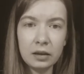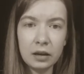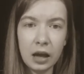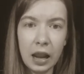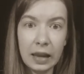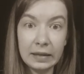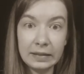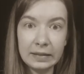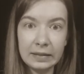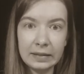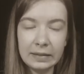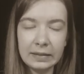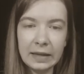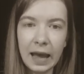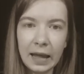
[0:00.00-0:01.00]
Ale
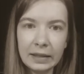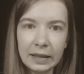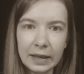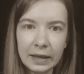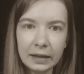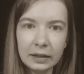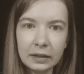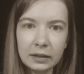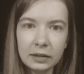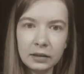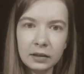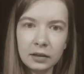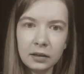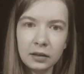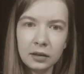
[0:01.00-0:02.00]
dziadek,
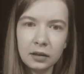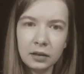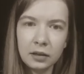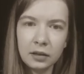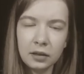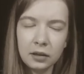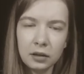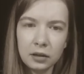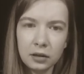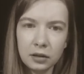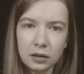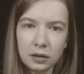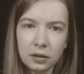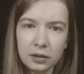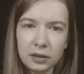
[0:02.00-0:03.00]

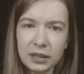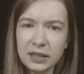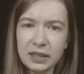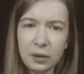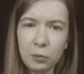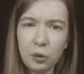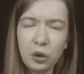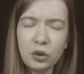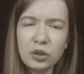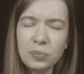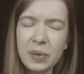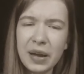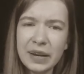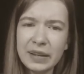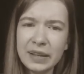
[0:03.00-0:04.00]
nie zdejmując
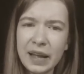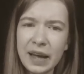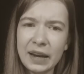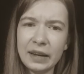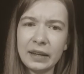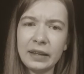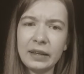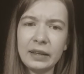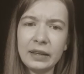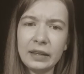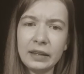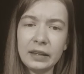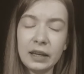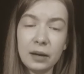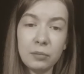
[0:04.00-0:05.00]

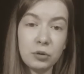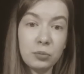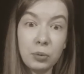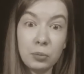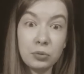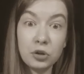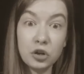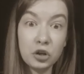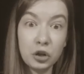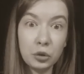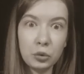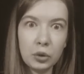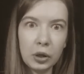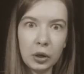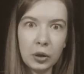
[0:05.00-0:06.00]
marynarki, jakbyśmy przyszli
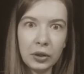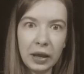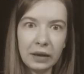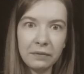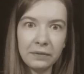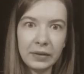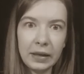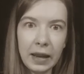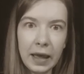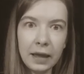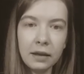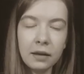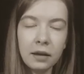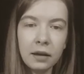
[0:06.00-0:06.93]
tu tylko na chwilę,